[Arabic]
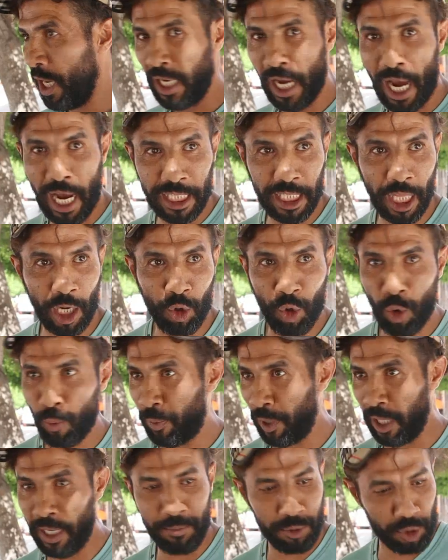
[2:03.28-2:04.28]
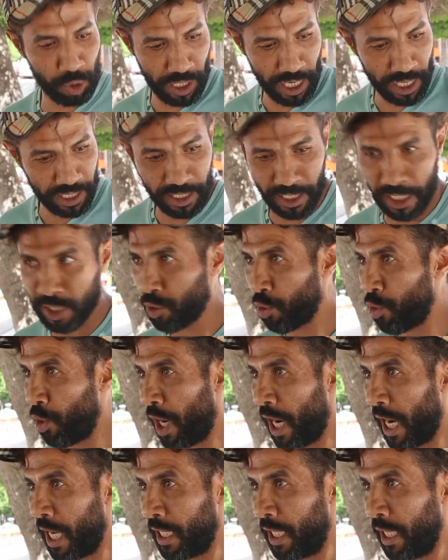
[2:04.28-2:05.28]
يا حتى الكوبل يمشوا لهذا داز
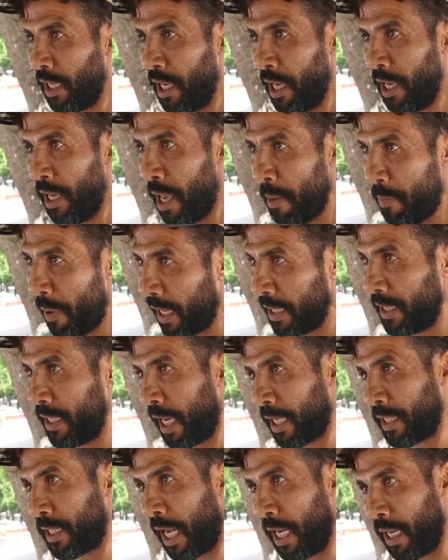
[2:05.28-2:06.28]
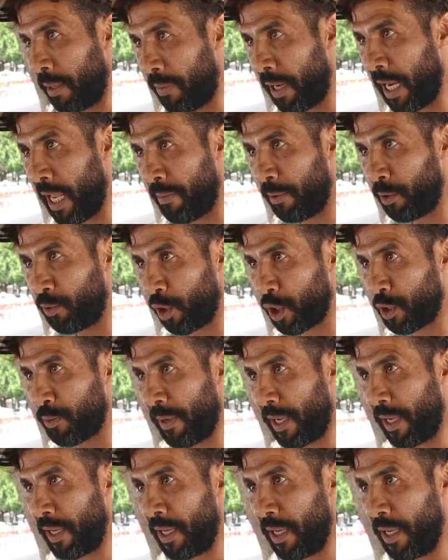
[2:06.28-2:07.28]
خوه غادي ابعدني اختاني بالله ما تدورش
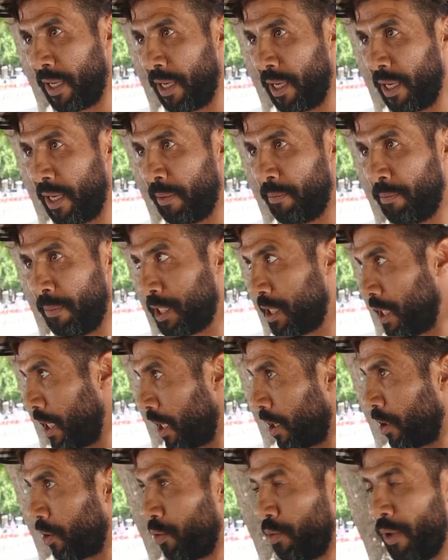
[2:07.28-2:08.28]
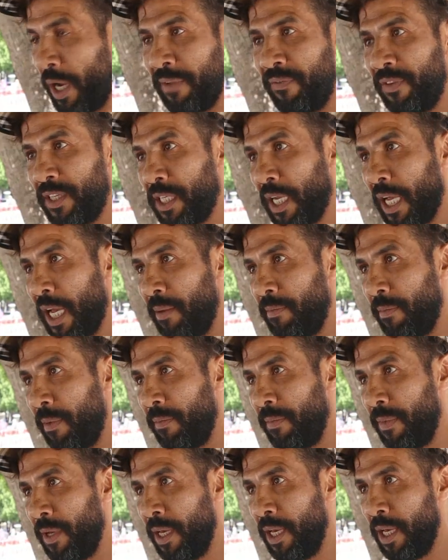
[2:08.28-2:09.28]
بيا مش هيك كل واحد فاش يخمم
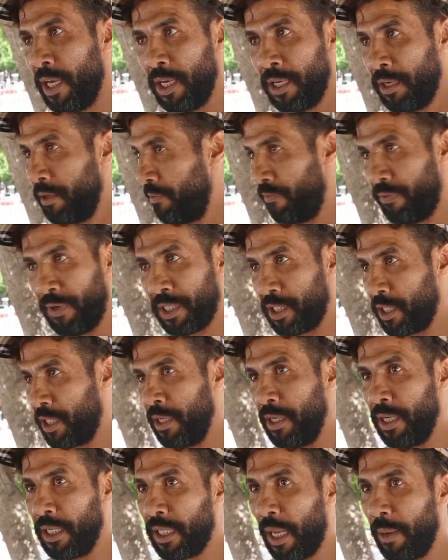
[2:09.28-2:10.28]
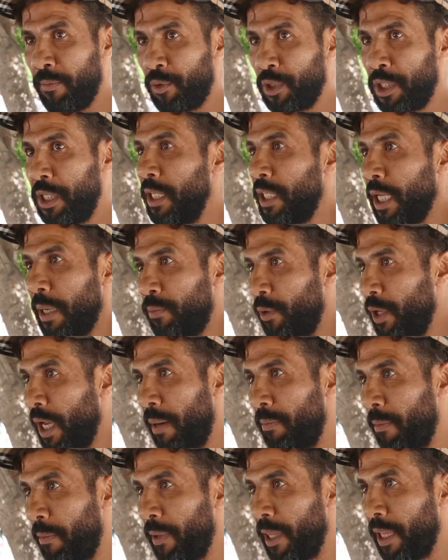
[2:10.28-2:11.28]
فاش تحبوا شنو تحبوا
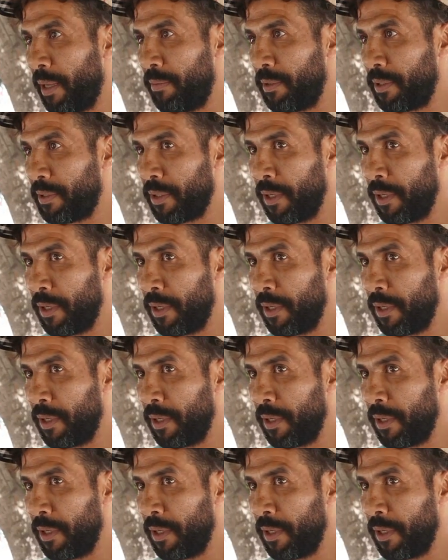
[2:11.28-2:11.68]
يعمل بالضبط